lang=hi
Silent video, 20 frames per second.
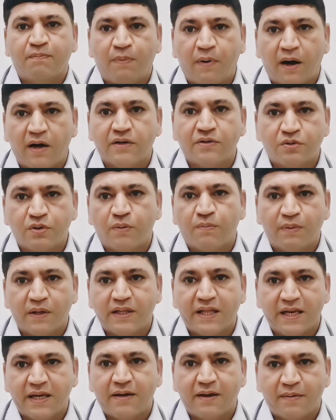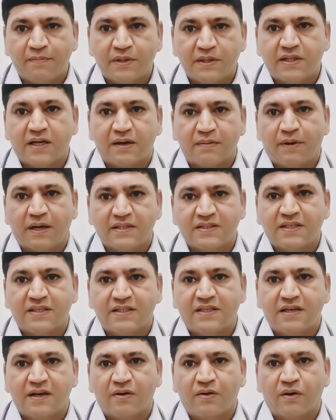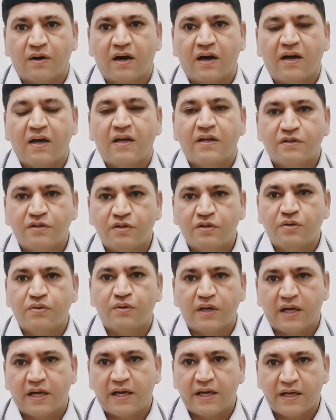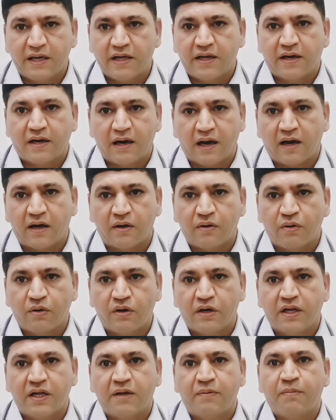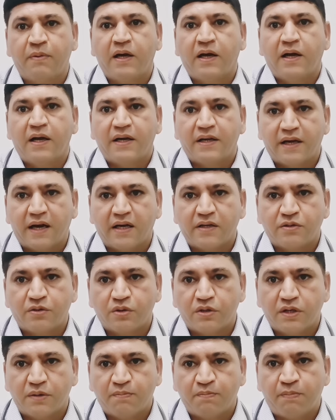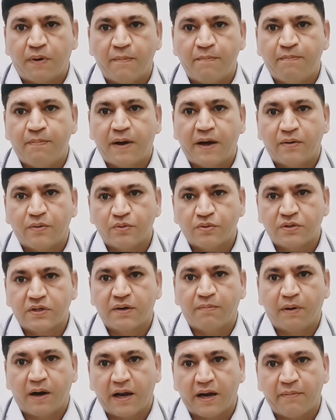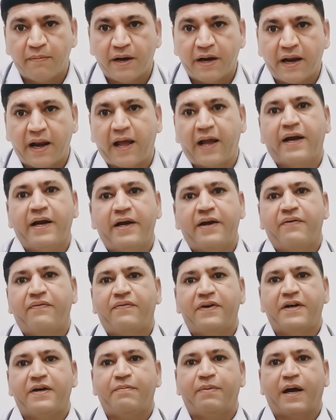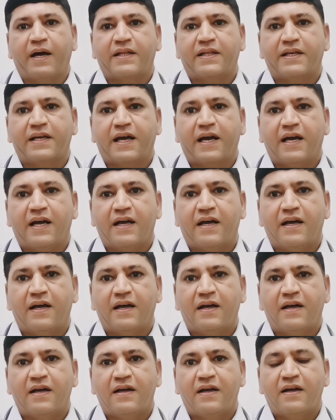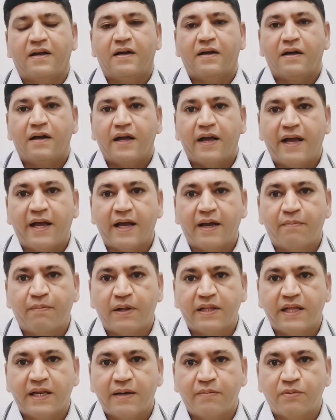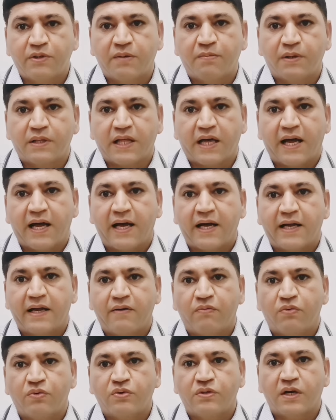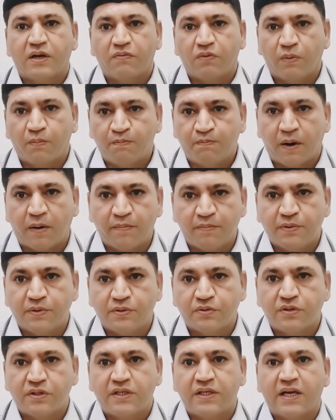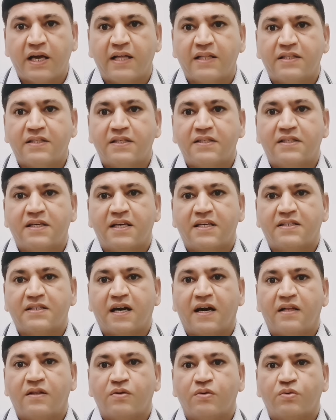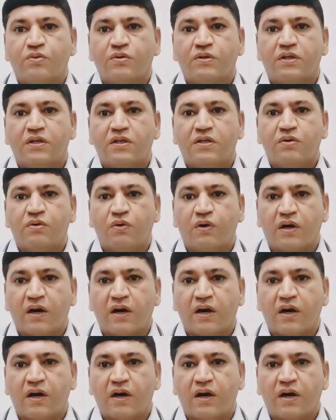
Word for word: 500 बंदे ने अभी तक मैसेज किया होगा जिन्होंने लार्गो क्रीम या जो ये पंप है उसके बारे में नेगेटिव फीडबैक दिया है एक बंदे ने मुझे बताया कि उसने वो पंप यूज़ किया है जिसके साथ उसकी जो